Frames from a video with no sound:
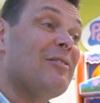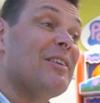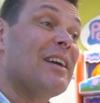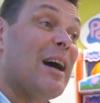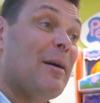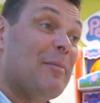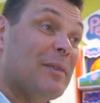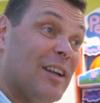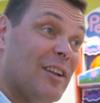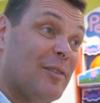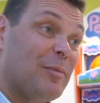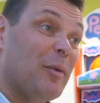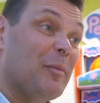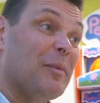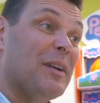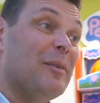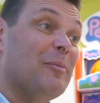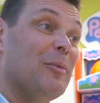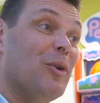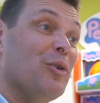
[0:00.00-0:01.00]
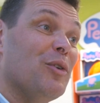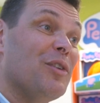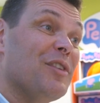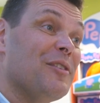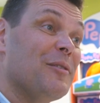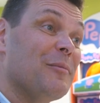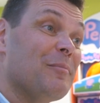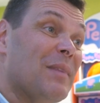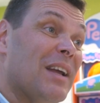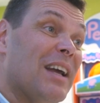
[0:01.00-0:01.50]
Wie kann man das Problem
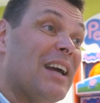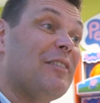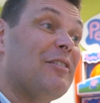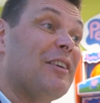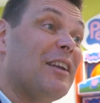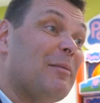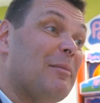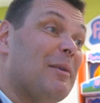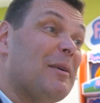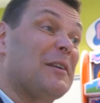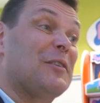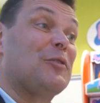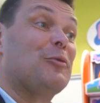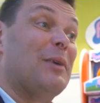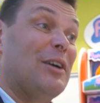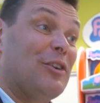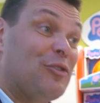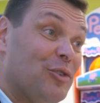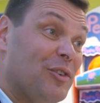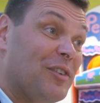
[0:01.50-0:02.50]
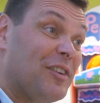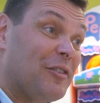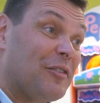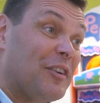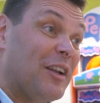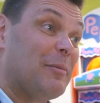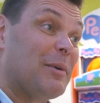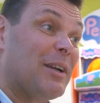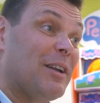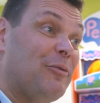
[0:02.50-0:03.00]
lösen? Entweder man macht überall
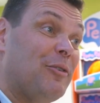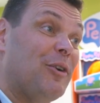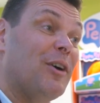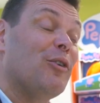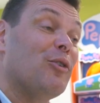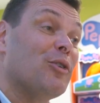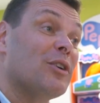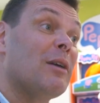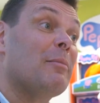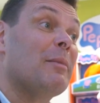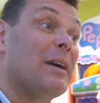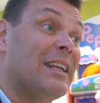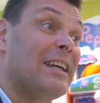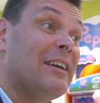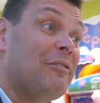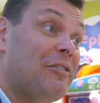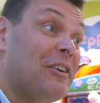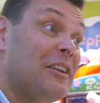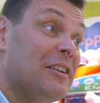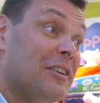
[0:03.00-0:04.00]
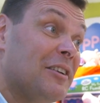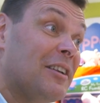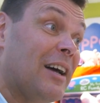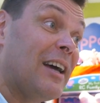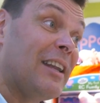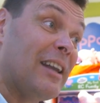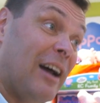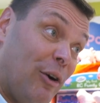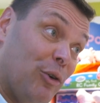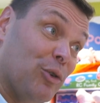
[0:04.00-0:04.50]
Schutzaufkleber davor oder man erfindet
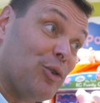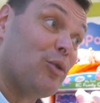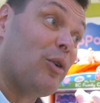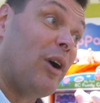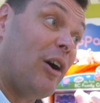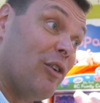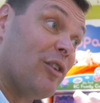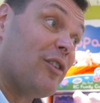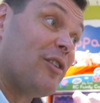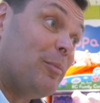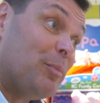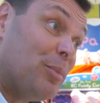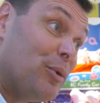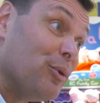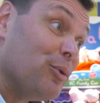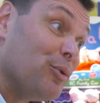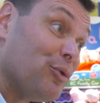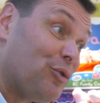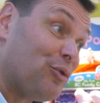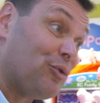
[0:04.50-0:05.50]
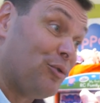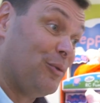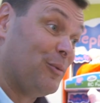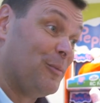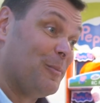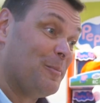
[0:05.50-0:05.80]
ein Auto aus Plüsch.